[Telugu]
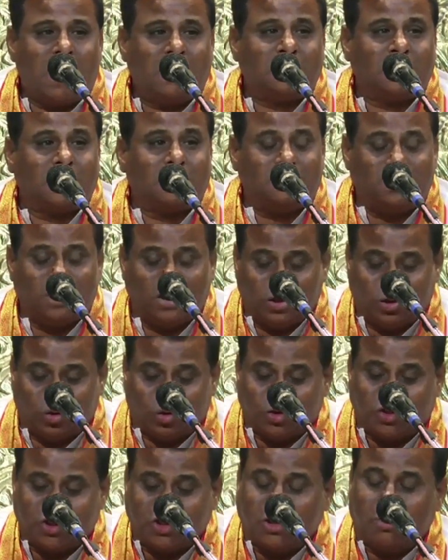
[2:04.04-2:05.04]
ఆసక్తిని
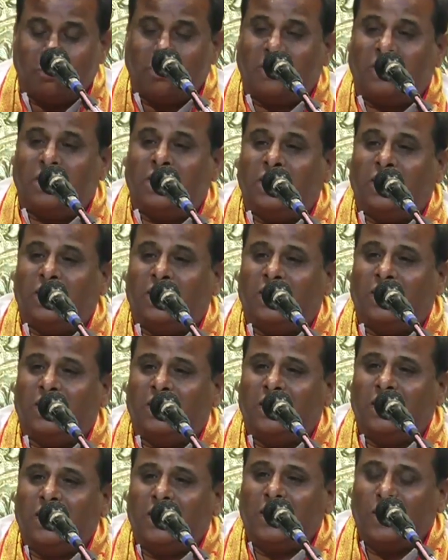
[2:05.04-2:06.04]
దోషిటబట్టి
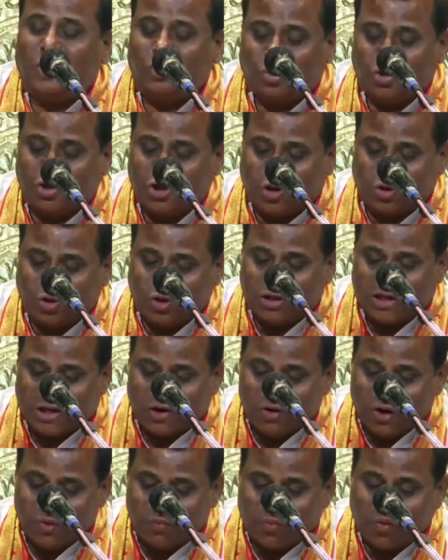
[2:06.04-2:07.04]
దోషిట్లో
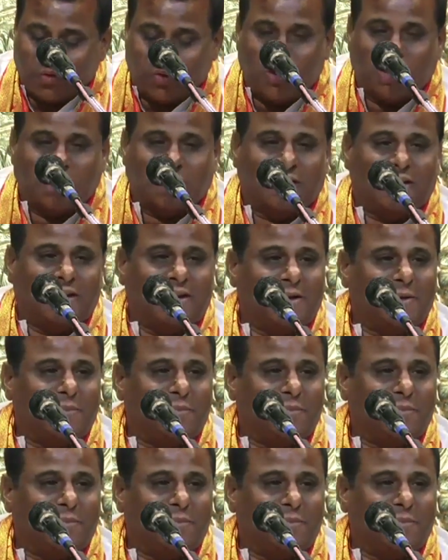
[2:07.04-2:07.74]
జలం నింపుకున్నది